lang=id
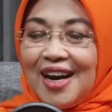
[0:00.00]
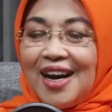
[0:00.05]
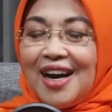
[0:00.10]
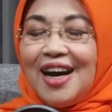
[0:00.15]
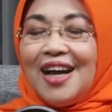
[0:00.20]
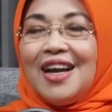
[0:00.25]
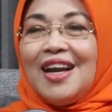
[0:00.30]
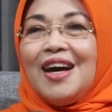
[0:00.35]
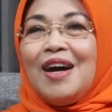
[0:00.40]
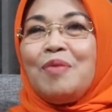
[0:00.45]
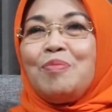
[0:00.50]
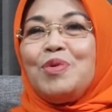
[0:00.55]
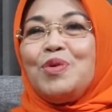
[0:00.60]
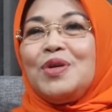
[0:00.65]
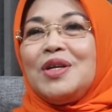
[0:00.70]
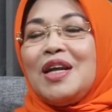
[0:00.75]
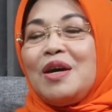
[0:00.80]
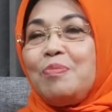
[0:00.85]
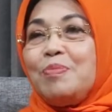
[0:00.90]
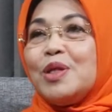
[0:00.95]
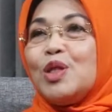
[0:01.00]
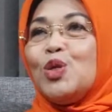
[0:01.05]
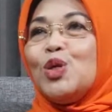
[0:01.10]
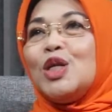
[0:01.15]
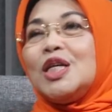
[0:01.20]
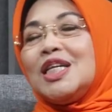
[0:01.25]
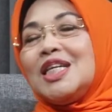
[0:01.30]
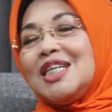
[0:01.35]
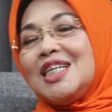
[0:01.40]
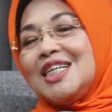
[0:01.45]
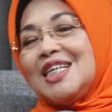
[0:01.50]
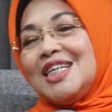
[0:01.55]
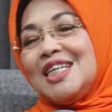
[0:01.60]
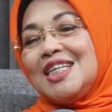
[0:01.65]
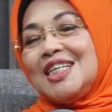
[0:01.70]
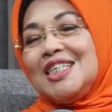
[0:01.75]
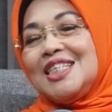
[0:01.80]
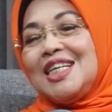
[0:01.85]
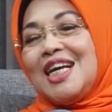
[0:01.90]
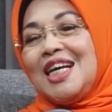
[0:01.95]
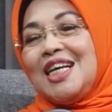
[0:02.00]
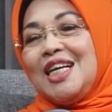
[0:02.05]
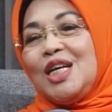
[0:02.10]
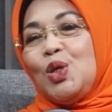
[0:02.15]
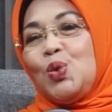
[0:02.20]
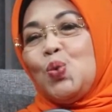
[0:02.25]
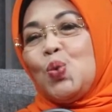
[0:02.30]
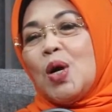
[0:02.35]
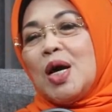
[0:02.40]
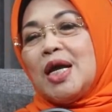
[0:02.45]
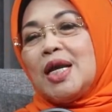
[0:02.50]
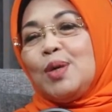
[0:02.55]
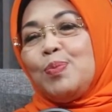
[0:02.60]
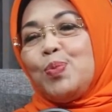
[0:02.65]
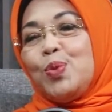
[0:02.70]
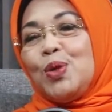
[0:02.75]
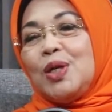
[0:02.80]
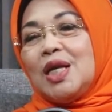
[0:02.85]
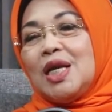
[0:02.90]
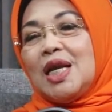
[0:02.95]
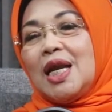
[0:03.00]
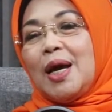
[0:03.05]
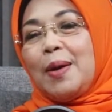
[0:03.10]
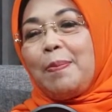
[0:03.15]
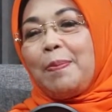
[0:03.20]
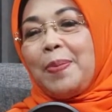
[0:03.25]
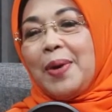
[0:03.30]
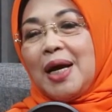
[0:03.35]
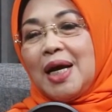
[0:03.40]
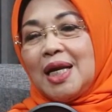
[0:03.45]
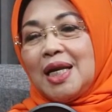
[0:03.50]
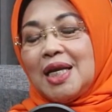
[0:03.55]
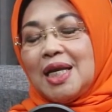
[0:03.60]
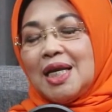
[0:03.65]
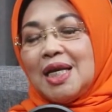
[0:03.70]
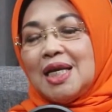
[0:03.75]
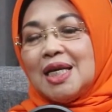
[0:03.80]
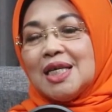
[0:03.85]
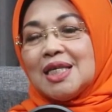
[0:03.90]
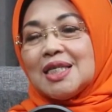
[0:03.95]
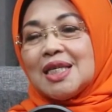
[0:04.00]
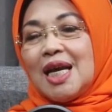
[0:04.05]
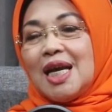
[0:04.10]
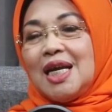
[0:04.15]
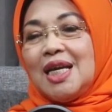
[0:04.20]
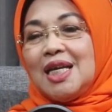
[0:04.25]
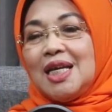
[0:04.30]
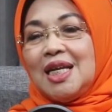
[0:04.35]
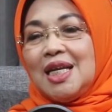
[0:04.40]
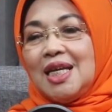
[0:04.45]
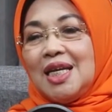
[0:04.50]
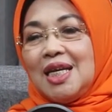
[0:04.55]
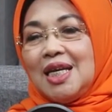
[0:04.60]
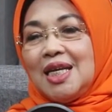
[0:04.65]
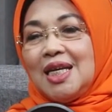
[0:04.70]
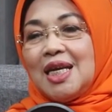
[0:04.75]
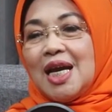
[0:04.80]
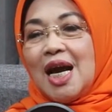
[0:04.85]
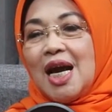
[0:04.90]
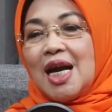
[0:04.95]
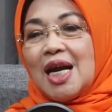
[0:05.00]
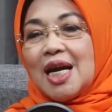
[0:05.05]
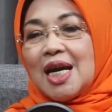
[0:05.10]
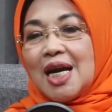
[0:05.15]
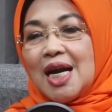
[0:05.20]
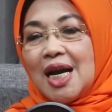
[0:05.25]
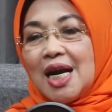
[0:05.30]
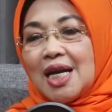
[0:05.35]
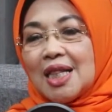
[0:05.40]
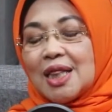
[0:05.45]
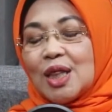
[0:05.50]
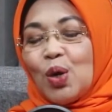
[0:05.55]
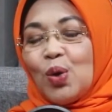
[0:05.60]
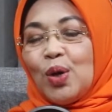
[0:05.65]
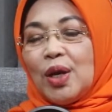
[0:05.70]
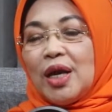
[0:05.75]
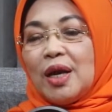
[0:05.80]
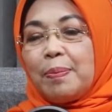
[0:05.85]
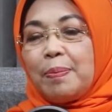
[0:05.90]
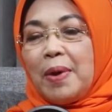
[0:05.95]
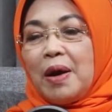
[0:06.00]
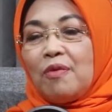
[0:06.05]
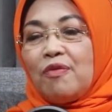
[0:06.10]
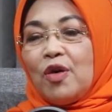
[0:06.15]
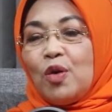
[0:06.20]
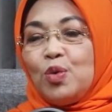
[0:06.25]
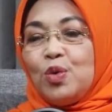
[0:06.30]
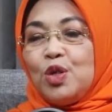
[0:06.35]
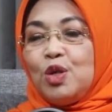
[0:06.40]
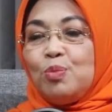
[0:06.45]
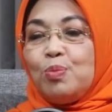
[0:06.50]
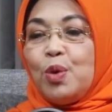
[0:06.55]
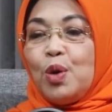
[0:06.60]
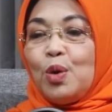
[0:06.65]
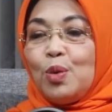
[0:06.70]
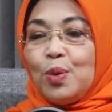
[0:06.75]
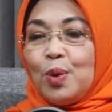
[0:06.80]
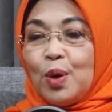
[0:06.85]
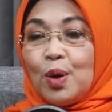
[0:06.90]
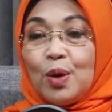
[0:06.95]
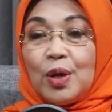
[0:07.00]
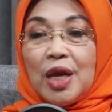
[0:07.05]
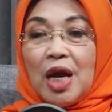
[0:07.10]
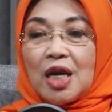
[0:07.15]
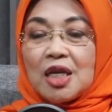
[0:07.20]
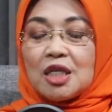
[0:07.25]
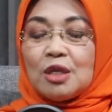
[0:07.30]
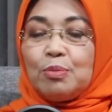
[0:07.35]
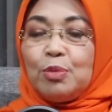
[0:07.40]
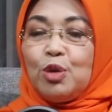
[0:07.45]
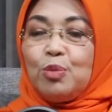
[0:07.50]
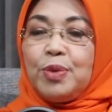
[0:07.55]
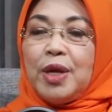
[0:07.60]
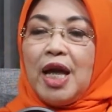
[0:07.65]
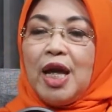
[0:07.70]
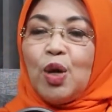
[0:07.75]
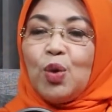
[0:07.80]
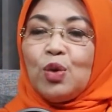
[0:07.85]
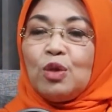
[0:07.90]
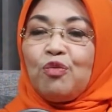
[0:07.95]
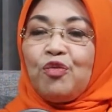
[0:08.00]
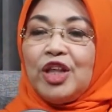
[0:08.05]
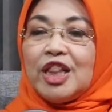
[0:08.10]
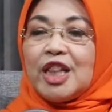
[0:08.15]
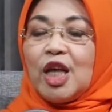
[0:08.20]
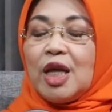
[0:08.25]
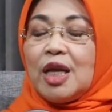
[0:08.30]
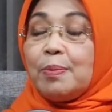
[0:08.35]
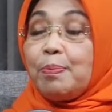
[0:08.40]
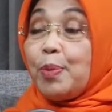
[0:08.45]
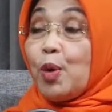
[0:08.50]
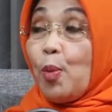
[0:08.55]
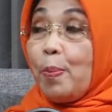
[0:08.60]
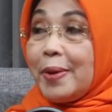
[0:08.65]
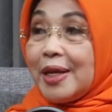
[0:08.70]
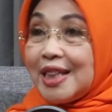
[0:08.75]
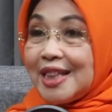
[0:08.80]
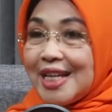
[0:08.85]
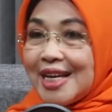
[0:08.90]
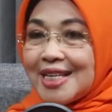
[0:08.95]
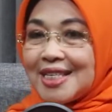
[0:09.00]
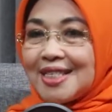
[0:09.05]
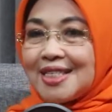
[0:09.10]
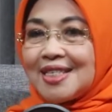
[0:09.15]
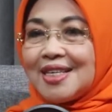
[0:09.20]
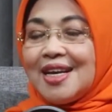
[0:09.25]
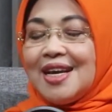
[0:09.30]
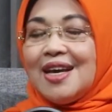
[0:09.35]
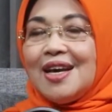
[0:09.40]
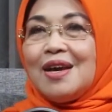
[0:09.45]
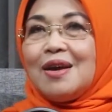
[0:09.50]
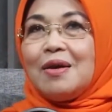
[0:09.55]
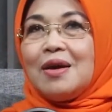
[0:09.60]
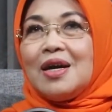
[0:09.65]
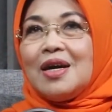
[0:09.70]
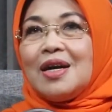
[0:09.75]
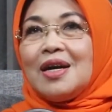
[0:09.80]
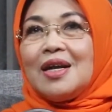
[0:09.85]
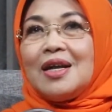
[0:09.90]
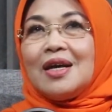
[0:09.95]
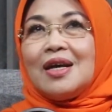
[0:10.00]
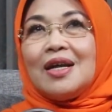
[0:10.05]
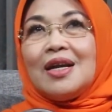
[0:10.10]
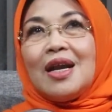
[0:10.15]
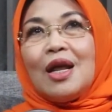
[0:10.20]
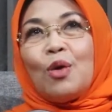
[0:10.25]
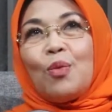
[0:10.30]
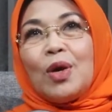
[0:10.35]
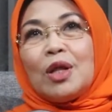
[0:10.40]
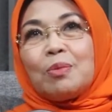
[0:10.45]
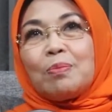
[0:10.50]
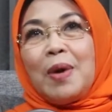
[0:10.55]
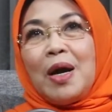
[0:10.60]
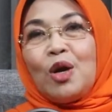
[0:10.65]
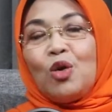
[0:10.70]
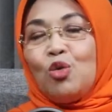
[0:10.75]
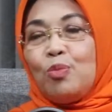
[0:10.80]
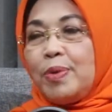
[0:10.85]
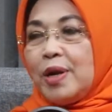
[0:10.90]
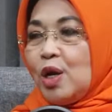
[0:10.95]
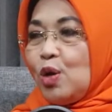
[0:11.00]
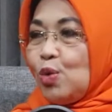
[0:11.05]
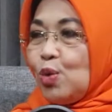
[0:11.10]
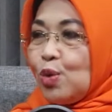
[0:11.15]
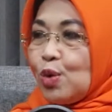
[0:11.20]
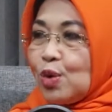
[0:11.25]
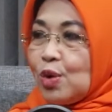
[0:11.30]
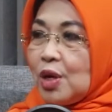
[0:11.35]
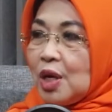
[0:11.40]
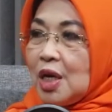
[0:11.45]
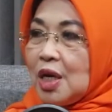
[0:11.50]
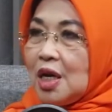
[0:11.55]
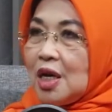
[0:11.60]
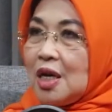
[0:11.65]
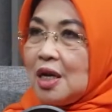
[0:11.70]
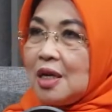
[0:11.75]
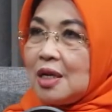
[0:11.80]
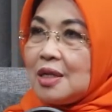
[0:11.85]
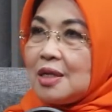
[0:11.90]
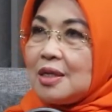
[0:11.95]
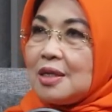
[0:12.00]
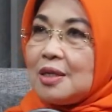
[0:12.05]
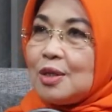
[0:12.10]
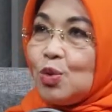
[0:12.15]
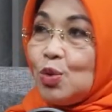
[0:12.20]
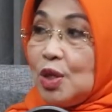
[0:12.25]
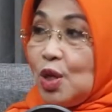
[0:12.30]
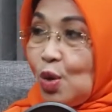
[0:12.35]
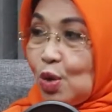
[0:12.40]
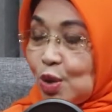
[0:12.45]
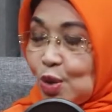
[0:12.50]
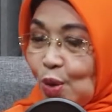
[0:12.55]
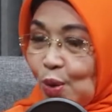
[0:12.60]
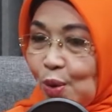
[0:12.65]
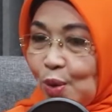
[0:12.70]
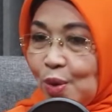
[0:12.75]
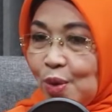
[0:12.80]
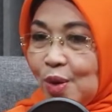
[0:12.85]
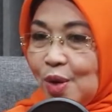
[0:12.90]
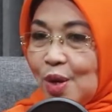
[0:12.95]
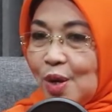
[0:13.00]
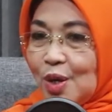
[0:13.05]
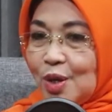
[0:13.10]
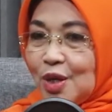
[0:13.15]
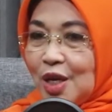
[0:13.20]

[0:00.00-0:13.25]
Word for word: Alhamdulillah, betul. Jadi 2008 saya ini diangkat oleh Pak Fauzi Bowo yang sebelumnya ikut fit and proper test uh, lewat Pak Gubernur uh, Sutioso. Hmm.